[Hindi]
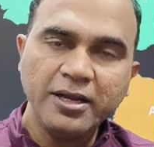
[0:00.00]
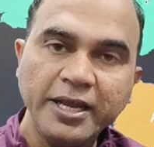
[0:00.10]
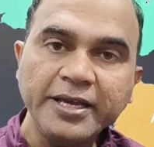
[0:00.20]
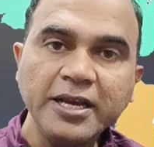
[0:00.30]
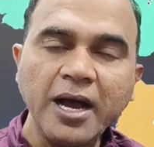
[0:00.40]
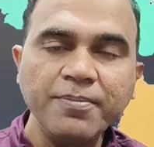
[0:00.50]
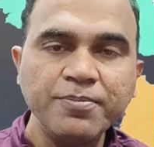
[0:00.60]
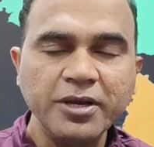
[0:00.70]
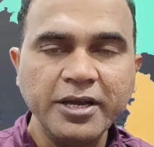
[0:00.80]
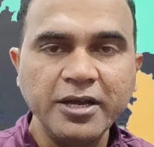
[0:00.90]
लेकिन आप
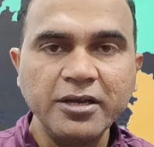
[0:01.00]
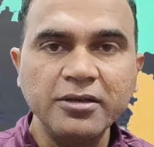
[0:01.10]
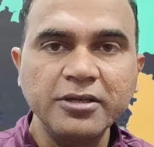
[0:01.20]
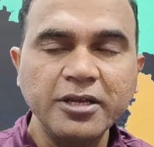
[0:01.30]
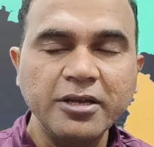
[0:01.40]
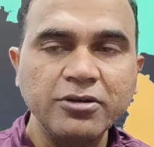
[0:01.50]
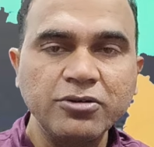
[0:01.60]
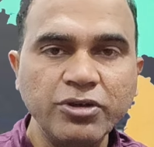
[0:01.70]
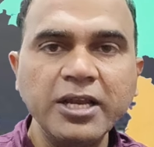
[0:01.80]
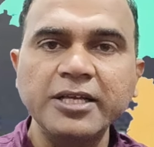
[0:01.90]

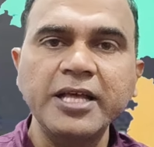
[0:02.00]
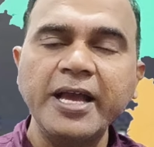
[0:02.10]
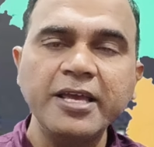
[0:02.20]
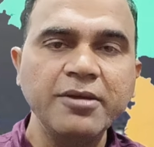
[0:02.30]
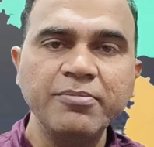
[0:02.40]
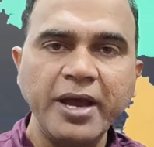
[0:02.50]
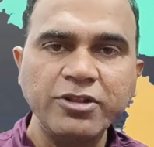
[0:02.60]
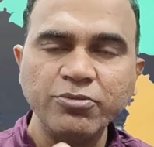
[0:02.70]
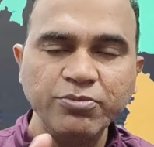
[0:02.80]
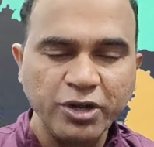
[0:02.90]
को ये लगता है कि मैं तो